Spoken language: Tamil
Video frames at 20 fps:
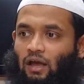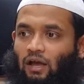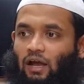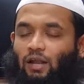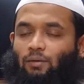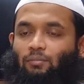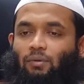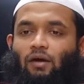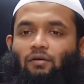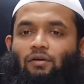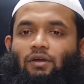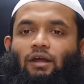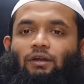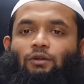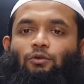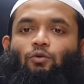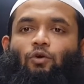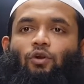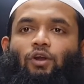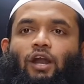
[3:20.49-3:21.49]
களிமாவை
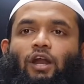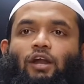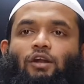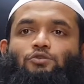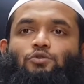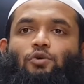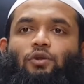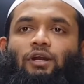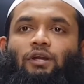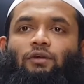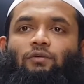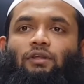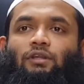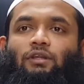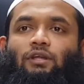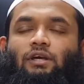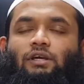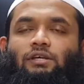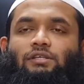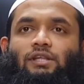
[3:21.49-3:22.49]
ஏற்றுக்கொள்கிறேன்னு சொல்லிட்டு
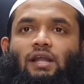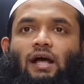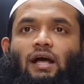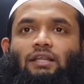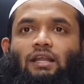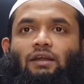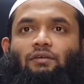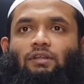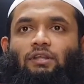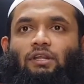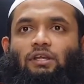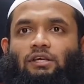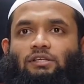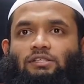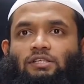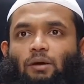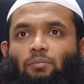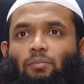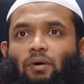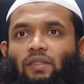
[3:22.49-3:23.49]
வந்து இஸ்லாத்தில் வந்து
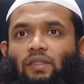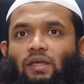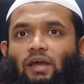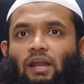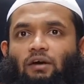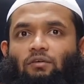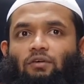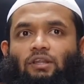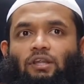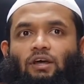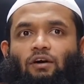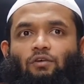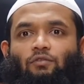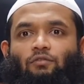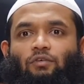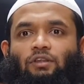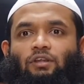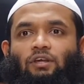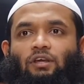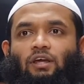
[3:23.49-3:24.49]
சில பகுதிகளை வந்து
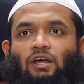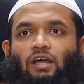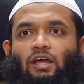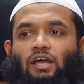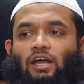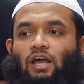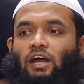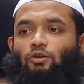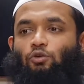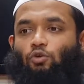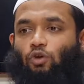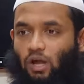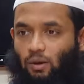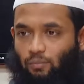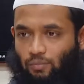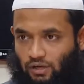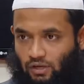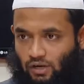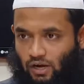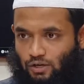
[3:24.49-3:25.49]
அவன் வந்து
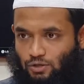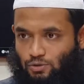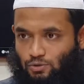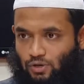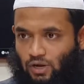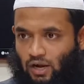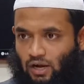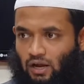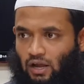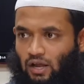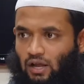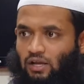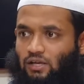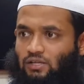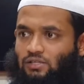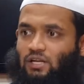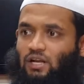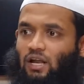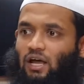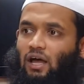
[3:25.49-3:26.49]
ஏற்றுக்கொள்ளாமல் இருக்கிறான்னு சொன்னால்
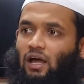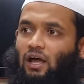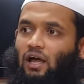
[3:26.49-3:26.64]
சில